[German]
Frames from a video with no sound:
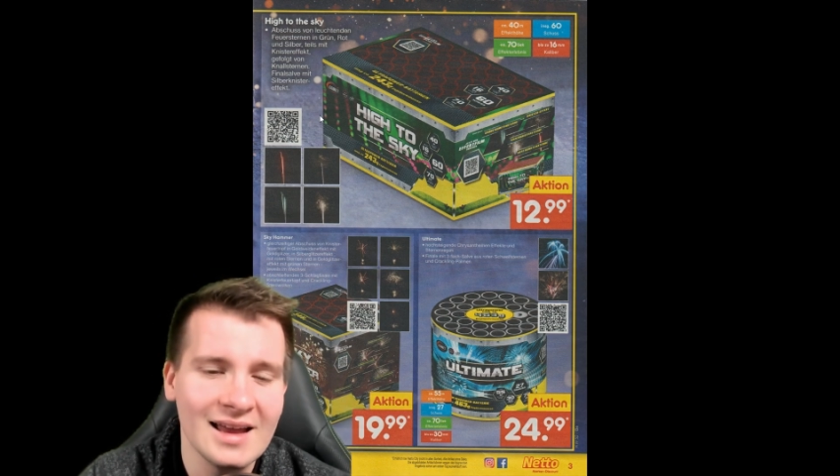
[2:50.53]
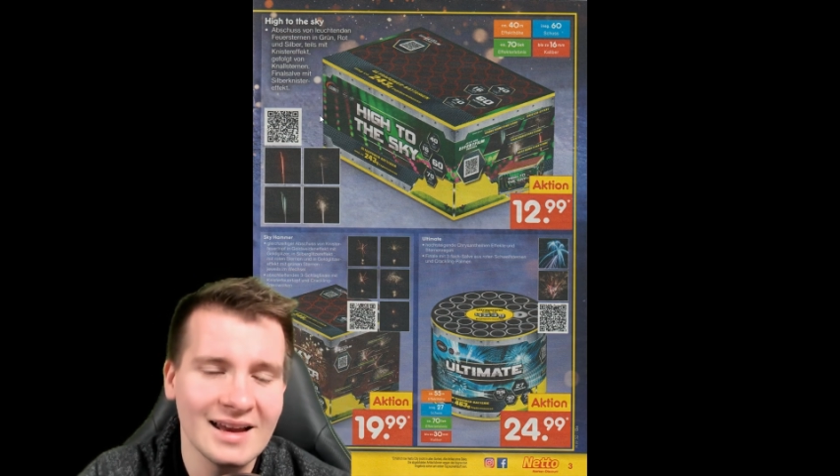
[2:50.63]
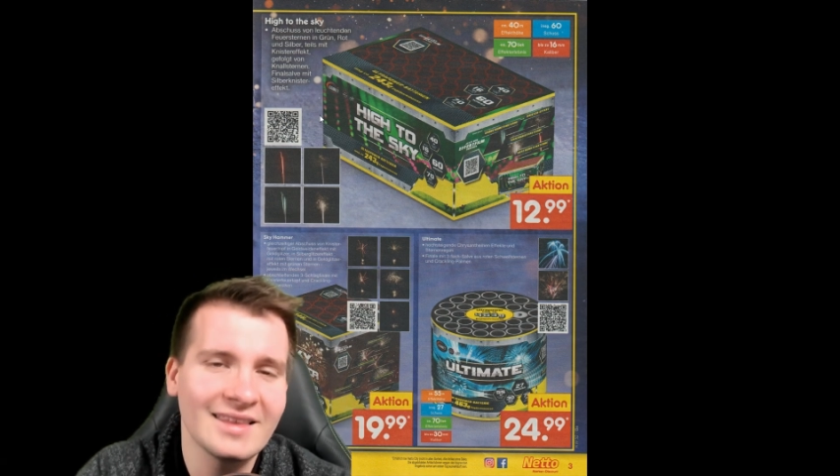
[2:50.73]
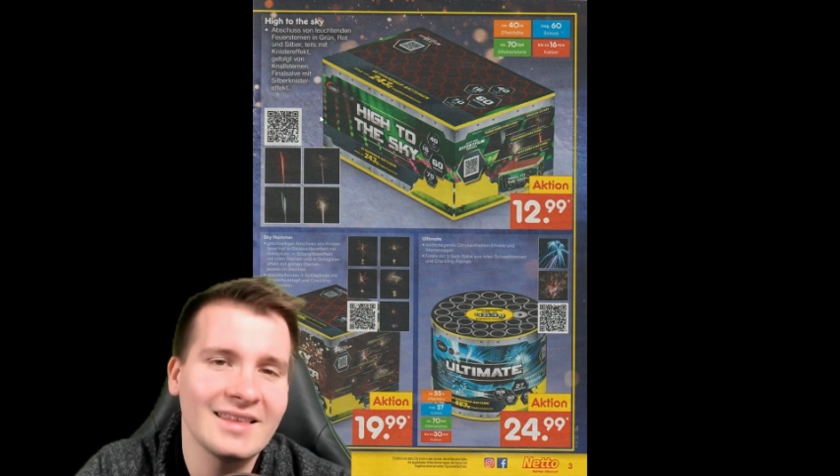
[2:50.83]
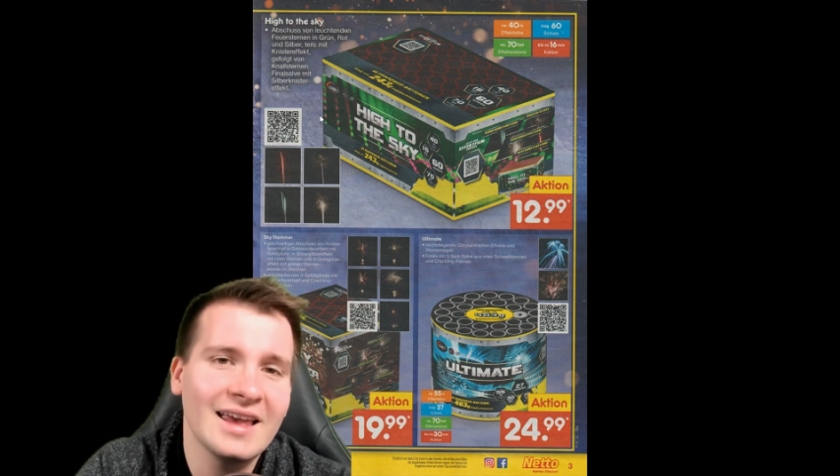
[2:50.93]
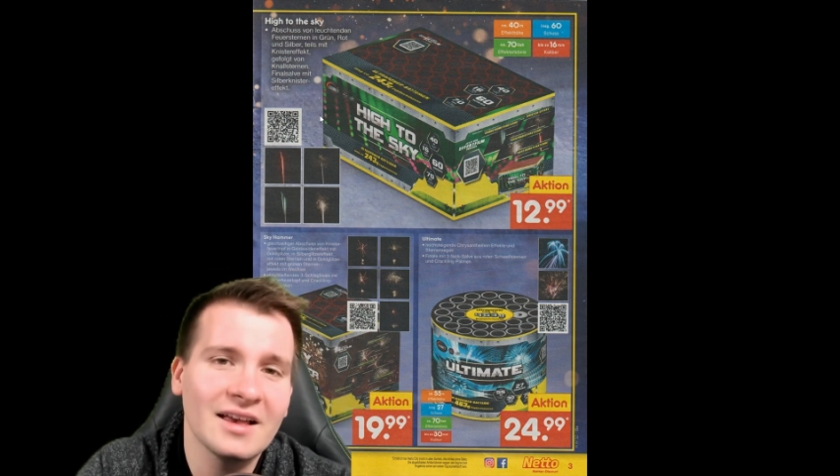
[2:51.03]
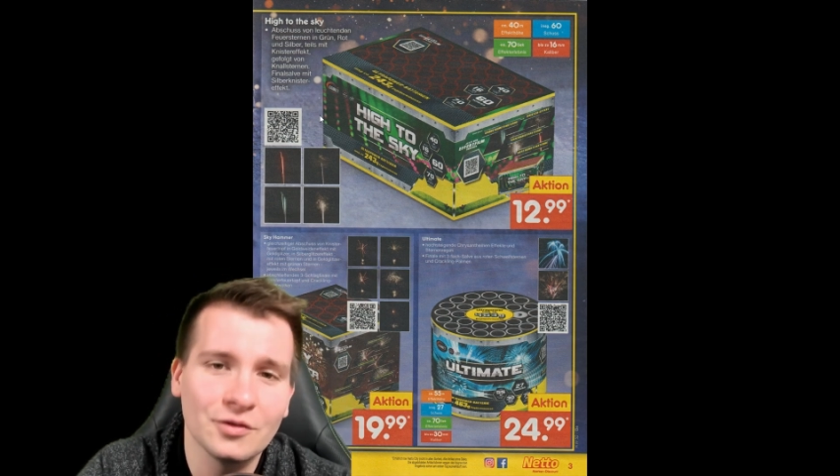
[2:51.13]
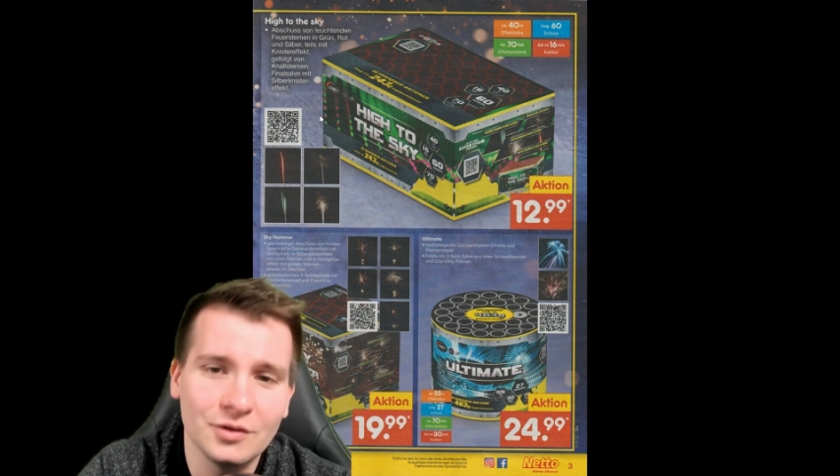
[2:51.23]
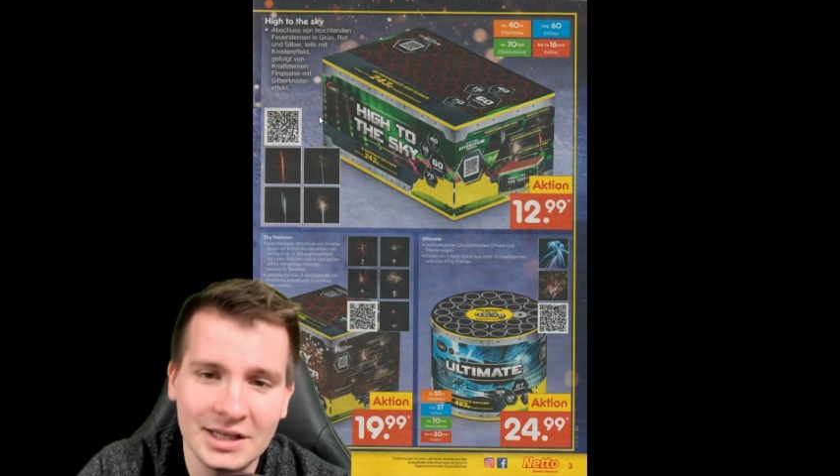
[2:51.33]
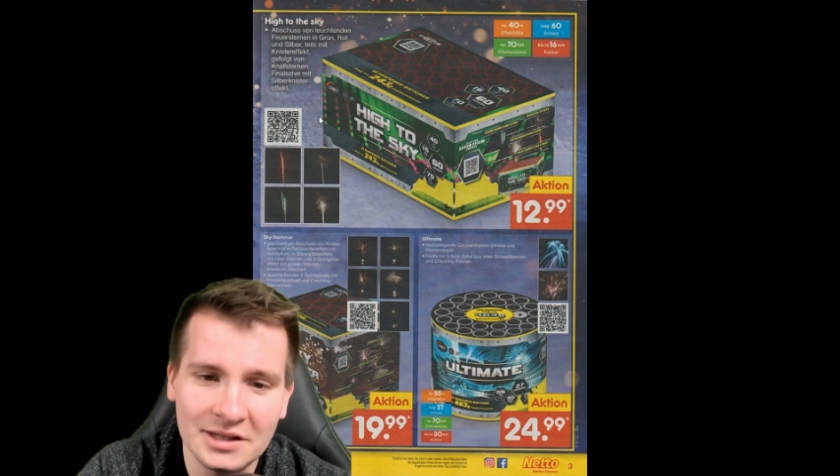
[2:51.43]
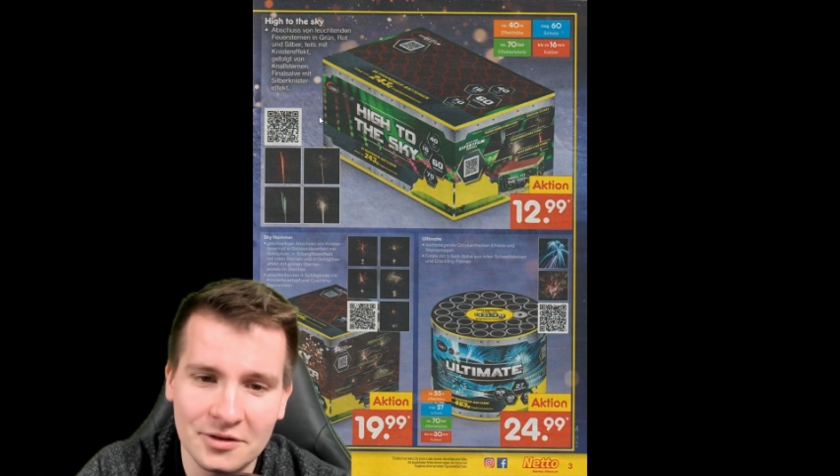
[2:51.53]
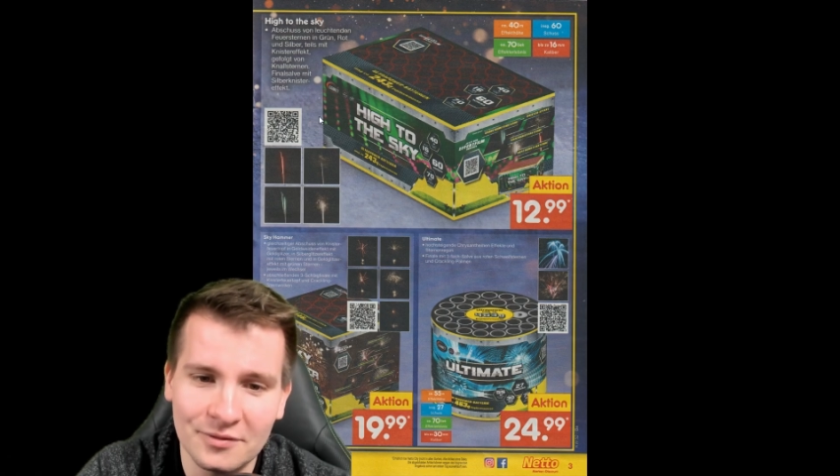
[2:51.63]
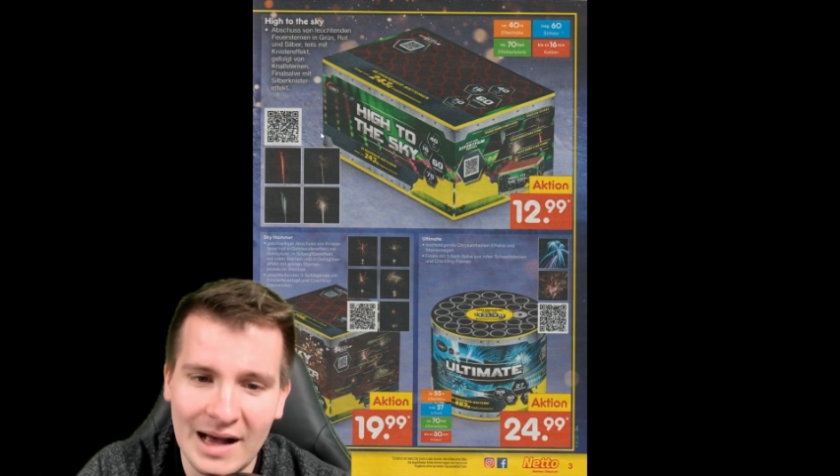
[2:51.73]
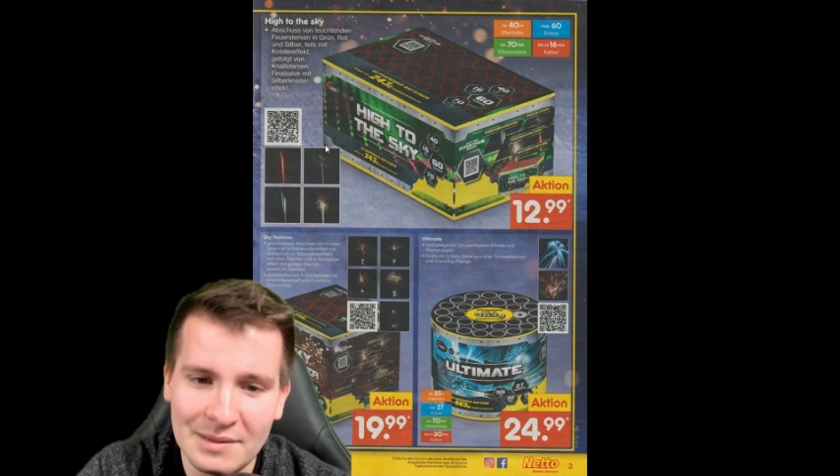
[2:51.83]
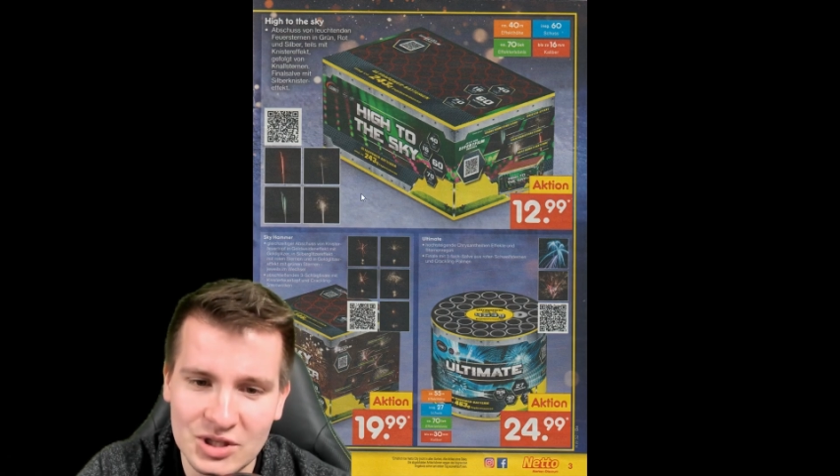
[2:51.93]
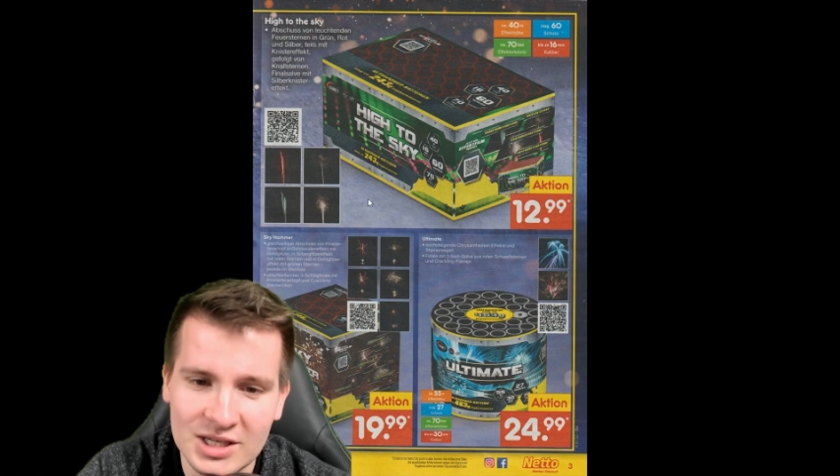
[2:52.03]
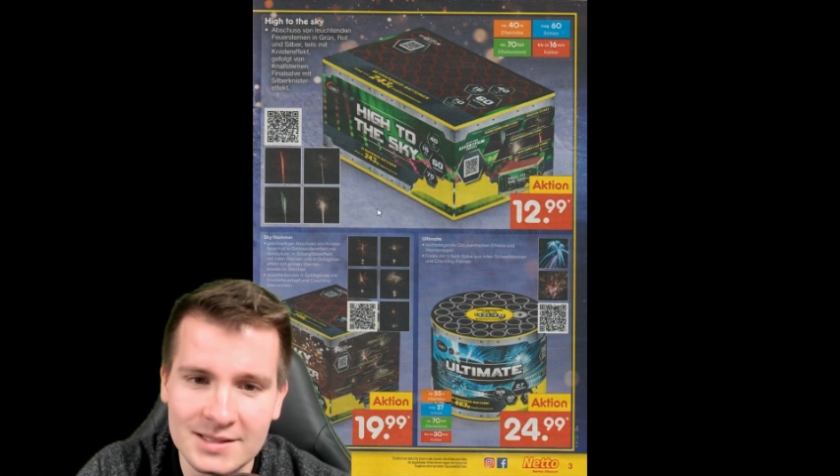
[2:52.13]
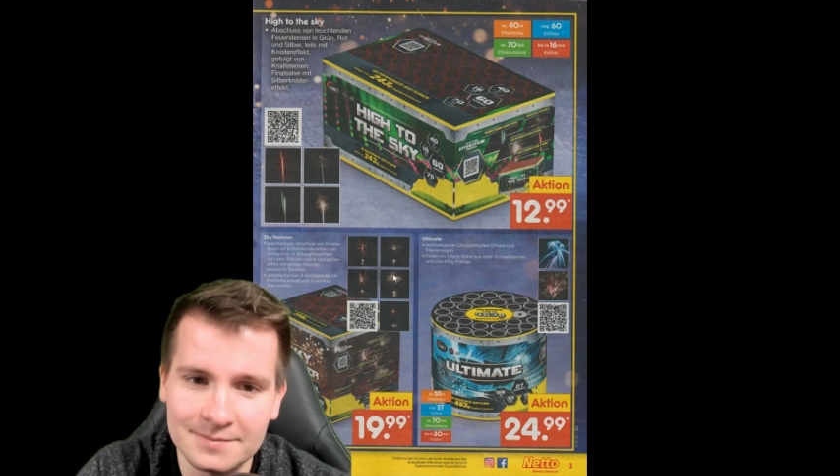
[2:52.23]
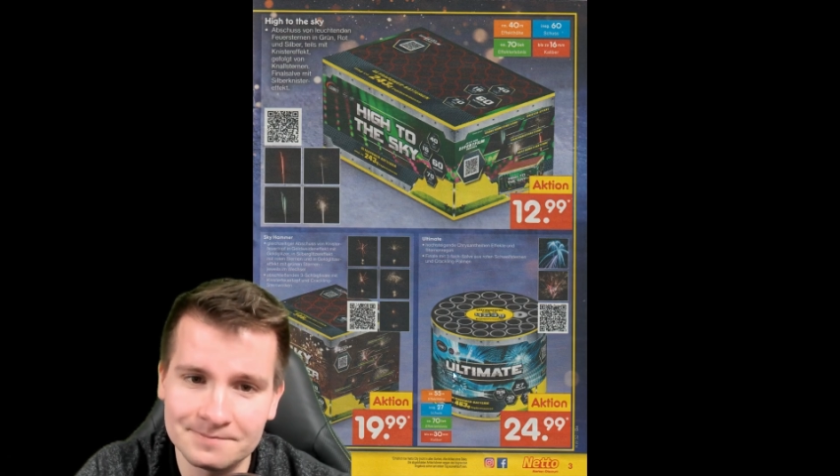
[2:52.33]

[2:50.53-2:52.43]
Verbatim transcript: Das ist eher so ein Ding zum Warmschießen.